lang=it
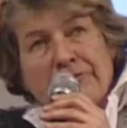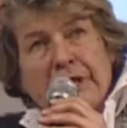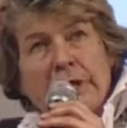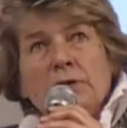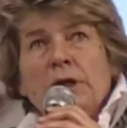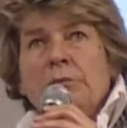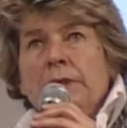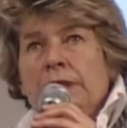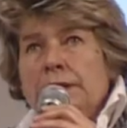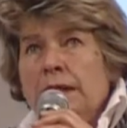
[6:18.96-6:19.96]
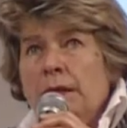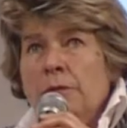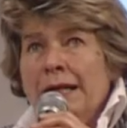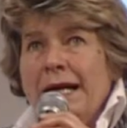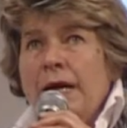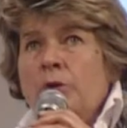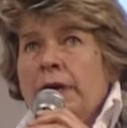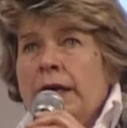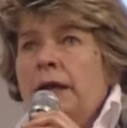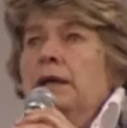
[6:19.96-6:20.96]
fa regolarmente Alma
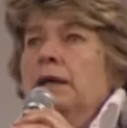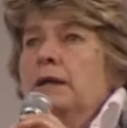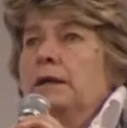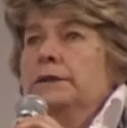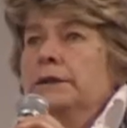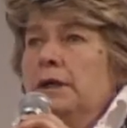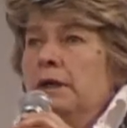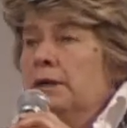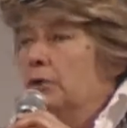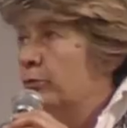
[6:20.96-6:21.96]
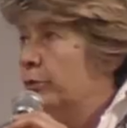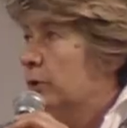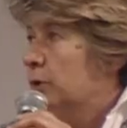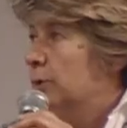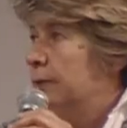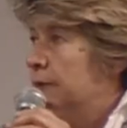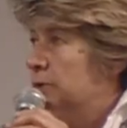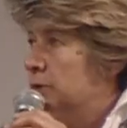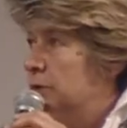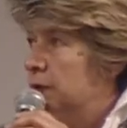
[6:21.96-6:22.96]
Laurea del
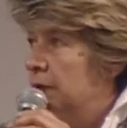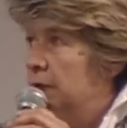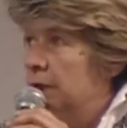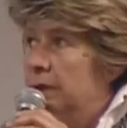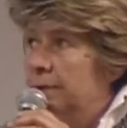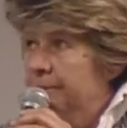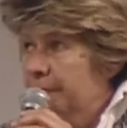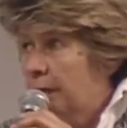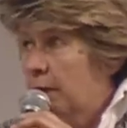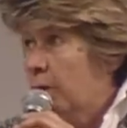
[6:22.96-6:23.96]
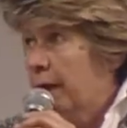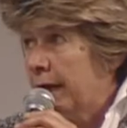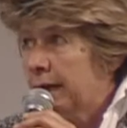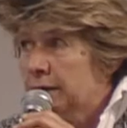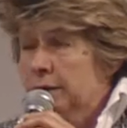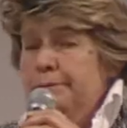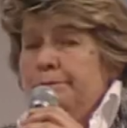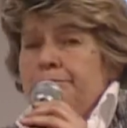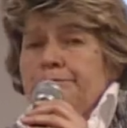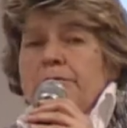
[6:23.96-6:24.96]
comportamento delle
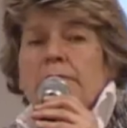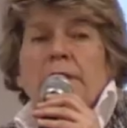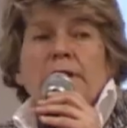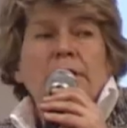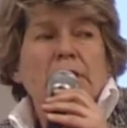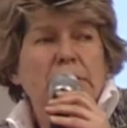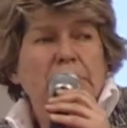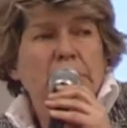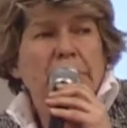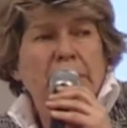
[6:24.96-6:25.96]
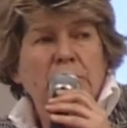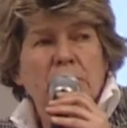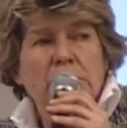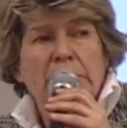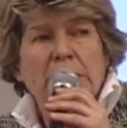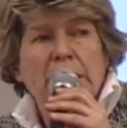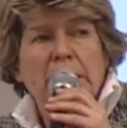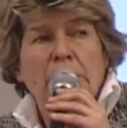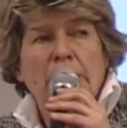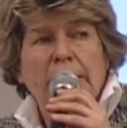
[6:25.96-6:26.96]
laureate e del paragone tra le
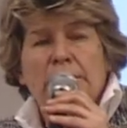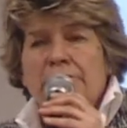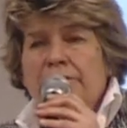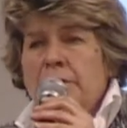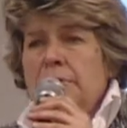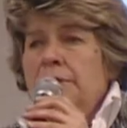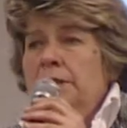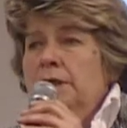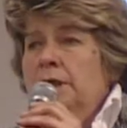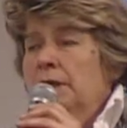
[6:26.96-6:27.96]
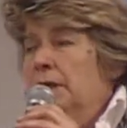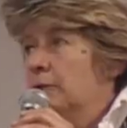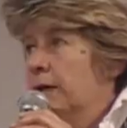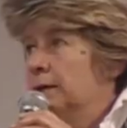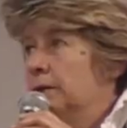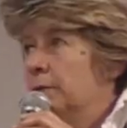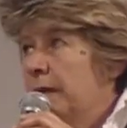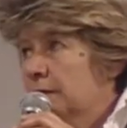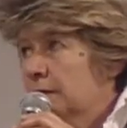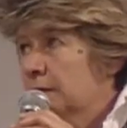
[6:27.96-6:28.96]
laureate femmine e le laureate
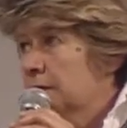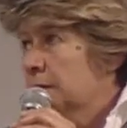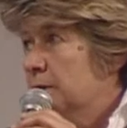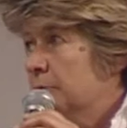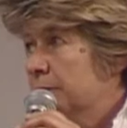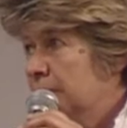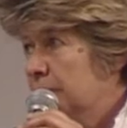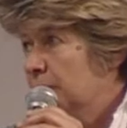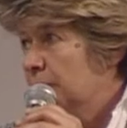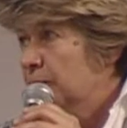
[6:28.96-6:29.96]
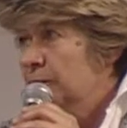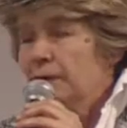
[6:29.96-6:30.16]
maschi, se si pigliano